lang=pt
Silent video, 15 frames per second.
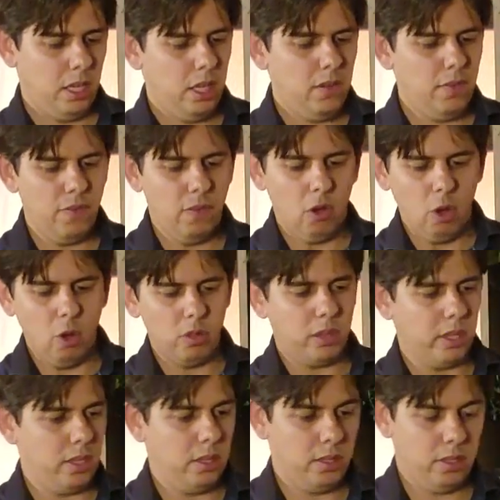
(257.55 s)
em
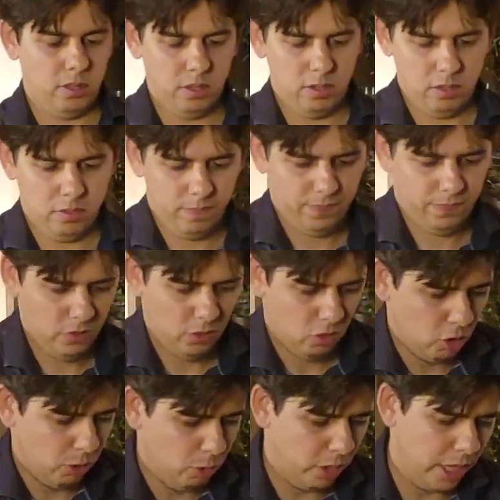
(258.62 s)
volta
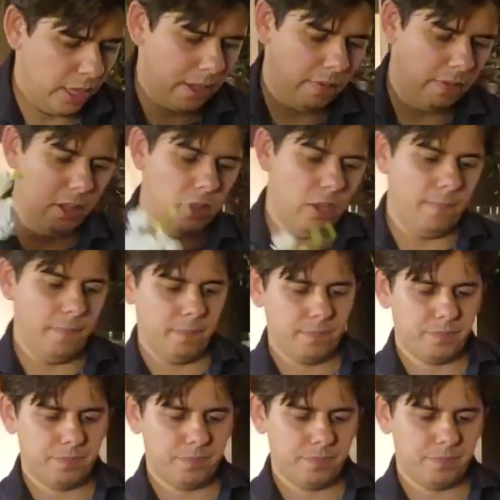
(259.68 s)
do buquê, tá vendo? Ó?